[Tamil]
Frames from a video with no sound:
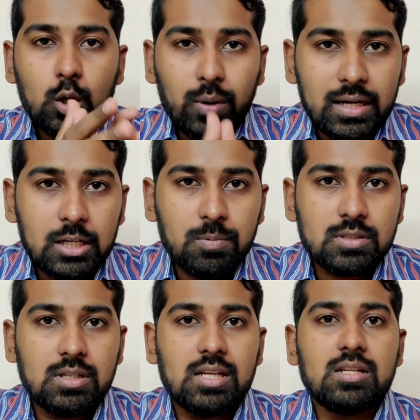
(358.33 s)
டுவெண்ட்டி
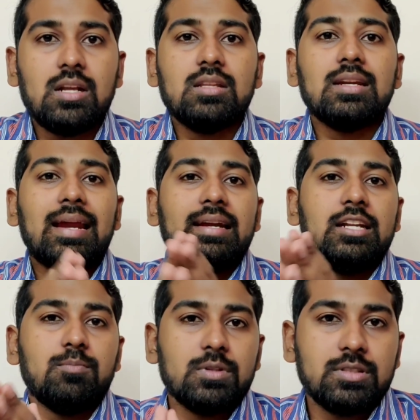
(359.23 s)
பர்சன்டேஜ்லேருந்து
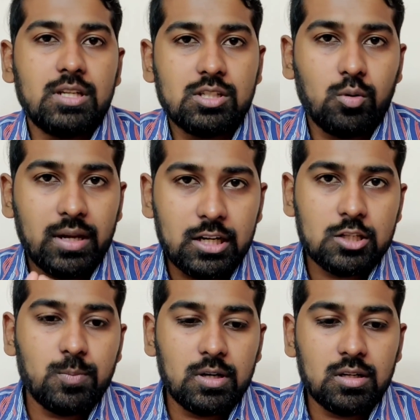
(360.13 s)
நைன்ட்டி பர்சன்டேஜ் அவங்க
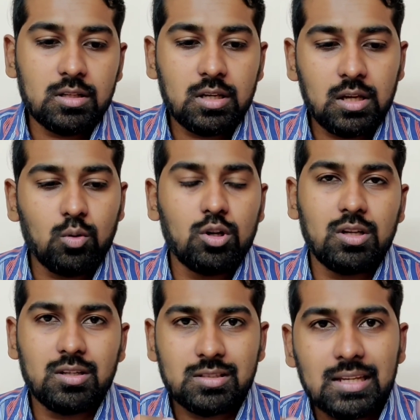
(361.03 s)
என்ரிச் பண்ணுறதுக்கு
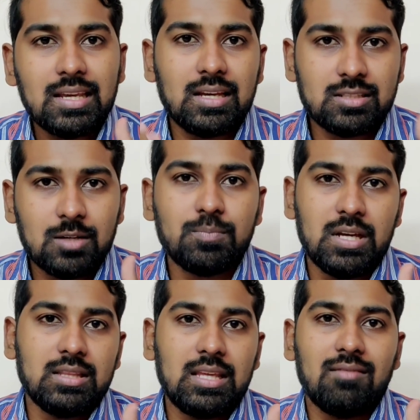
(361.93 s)
ஒரு சிறிய
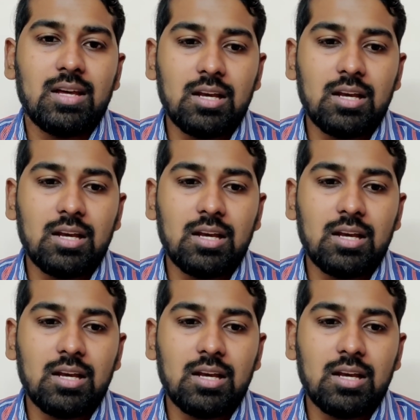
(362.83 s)
ஸ்டெப் தான் தேவை